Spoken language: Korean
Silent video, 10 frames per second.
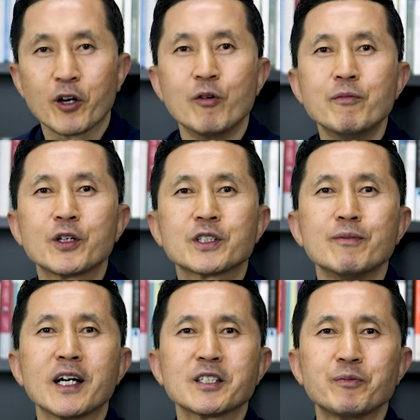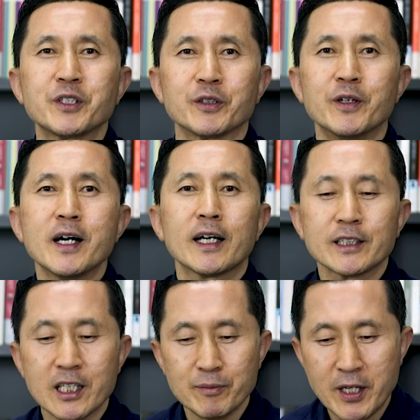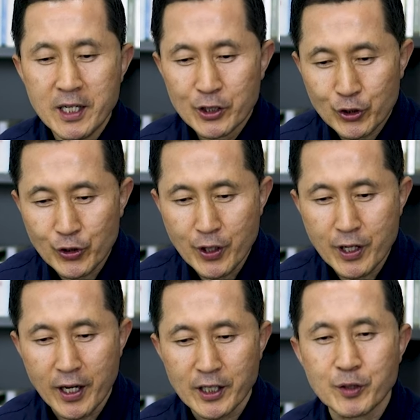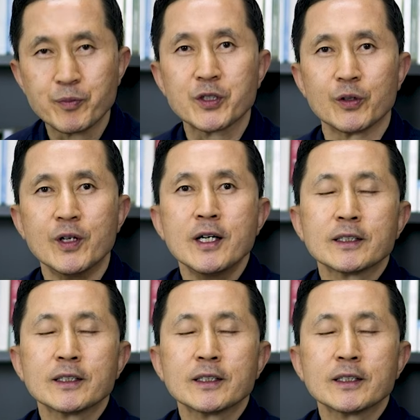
겁먹지 마십시오. 하나님을 신뢰하십시오.